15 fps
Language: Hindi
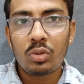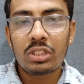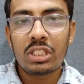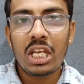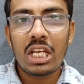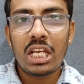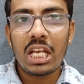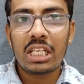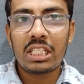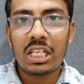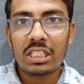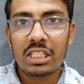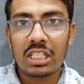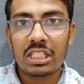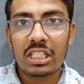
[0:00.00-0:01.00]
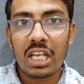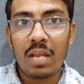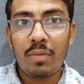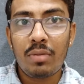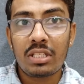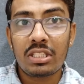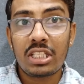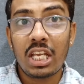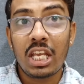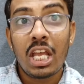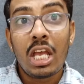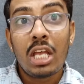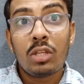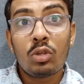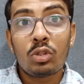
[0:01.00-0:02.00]
उसने एक हज़ार सब्सक्राइबर से
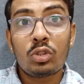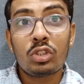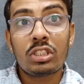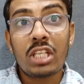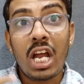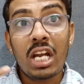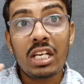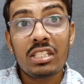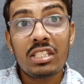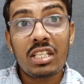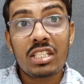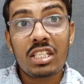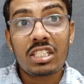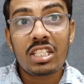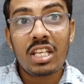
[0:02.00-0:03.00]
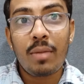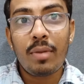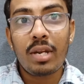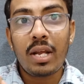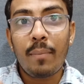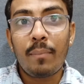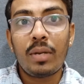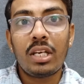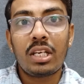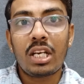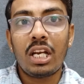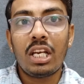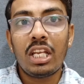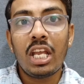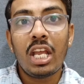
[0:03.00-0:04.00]
दोस्तों साठ हज़ार सब्सक्राइबर कंप्लीट
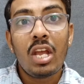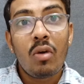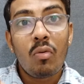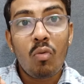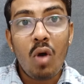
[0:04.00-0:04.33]
कर लिए